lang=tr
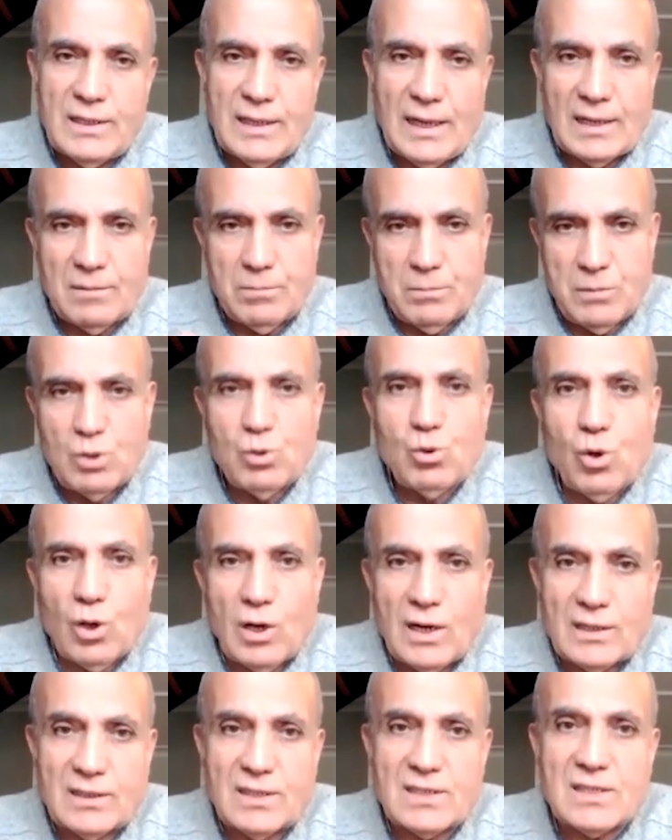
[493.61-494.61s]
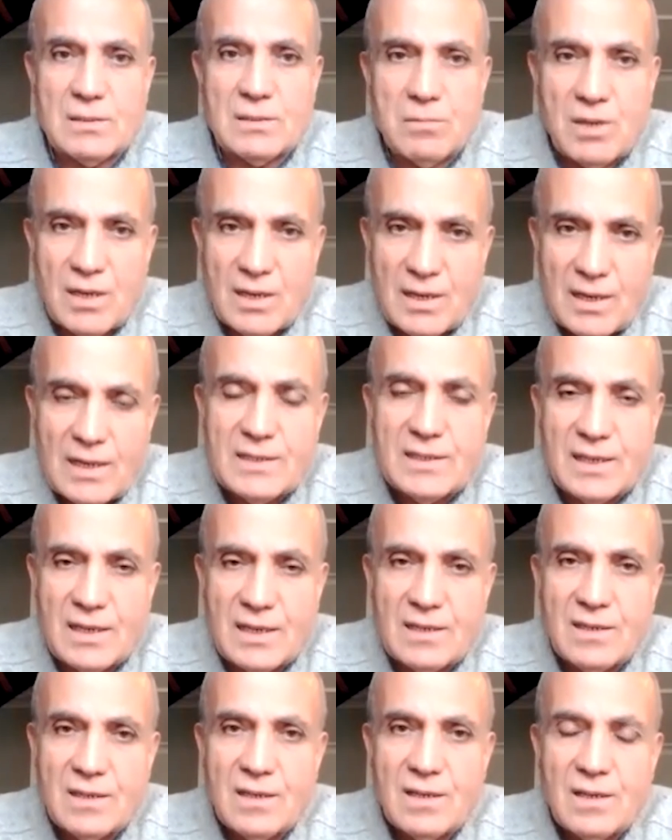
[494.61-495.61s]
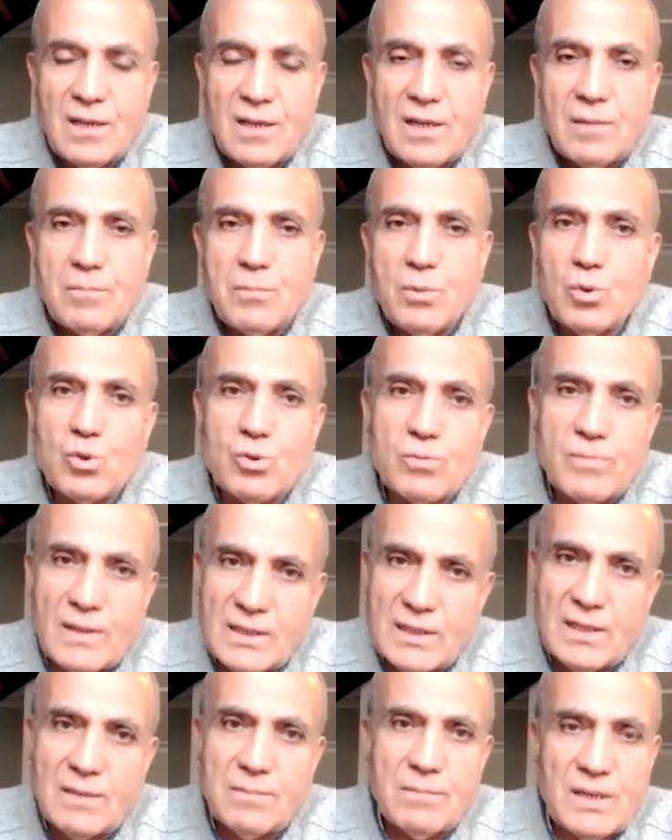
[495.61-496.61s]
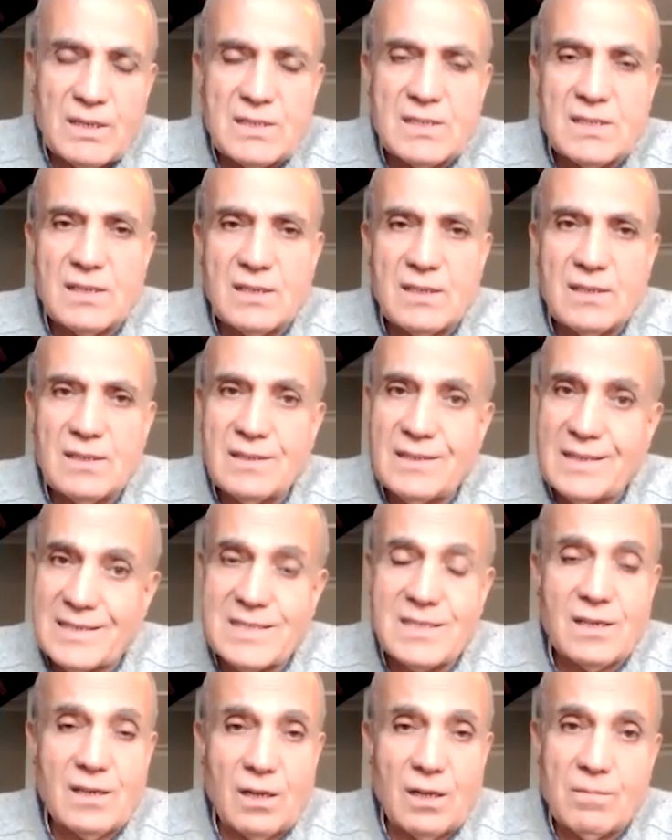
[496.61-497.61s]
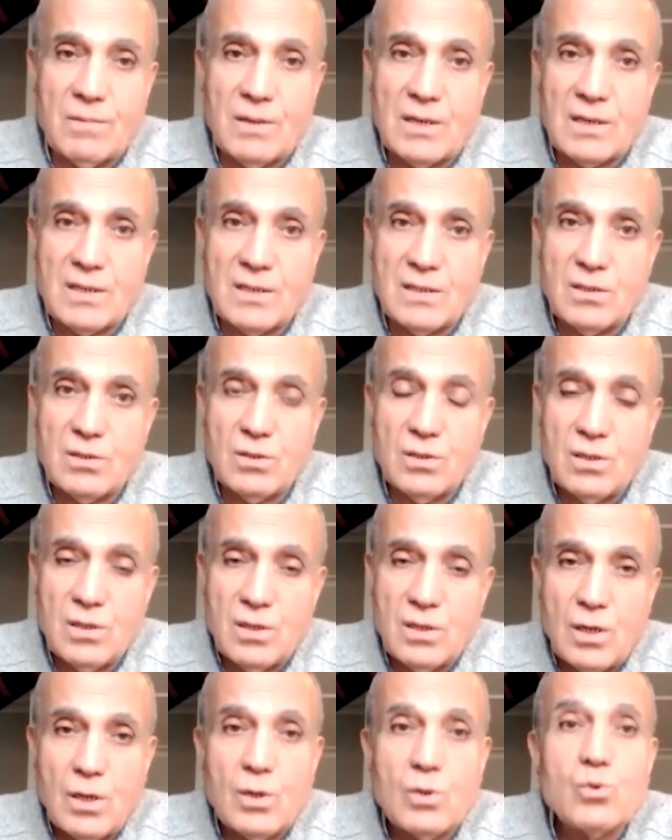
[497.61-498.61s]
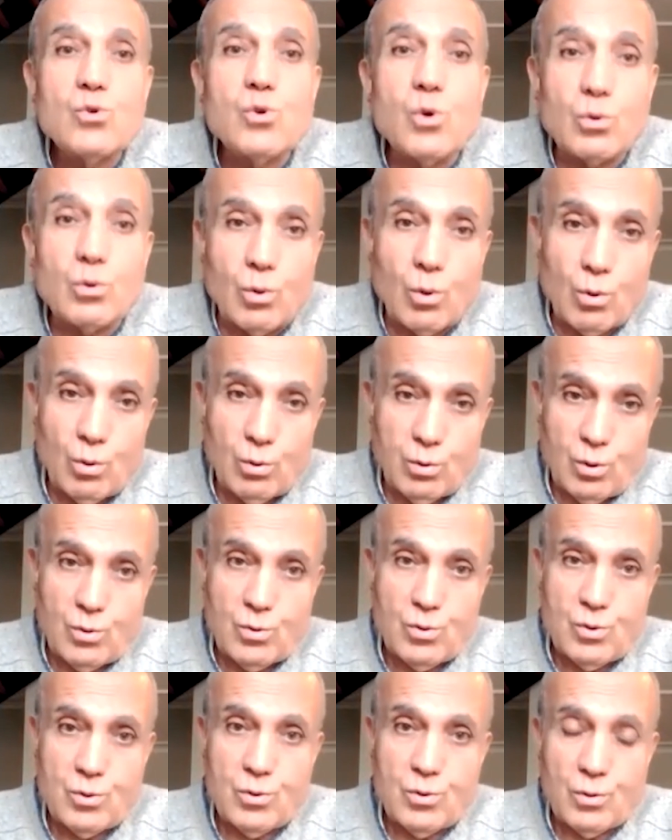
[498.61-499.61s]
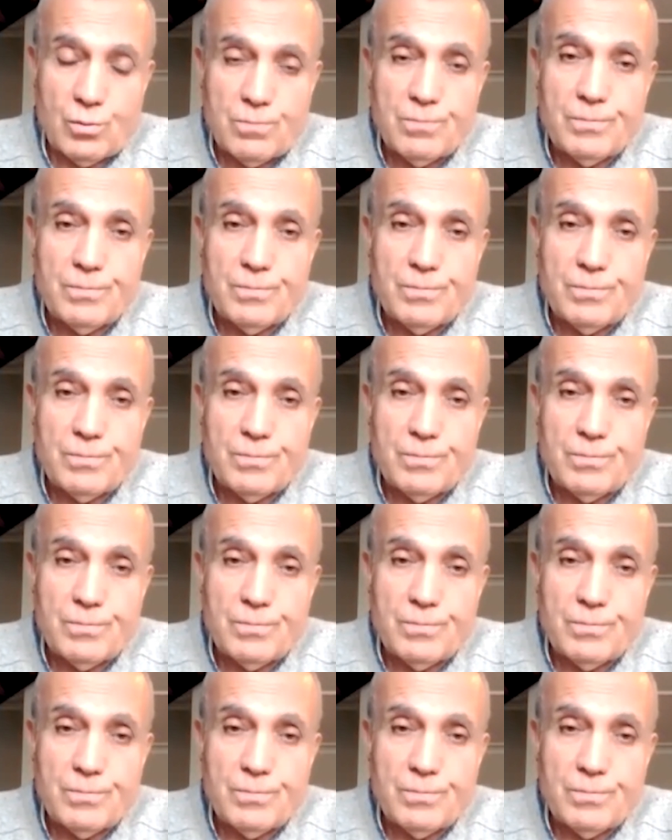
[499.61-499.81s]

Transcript: Yani bilgi yol haritasını belirlerken bir uzmandan bence destek almalarının çok doğru olduğunu düşünüyorum.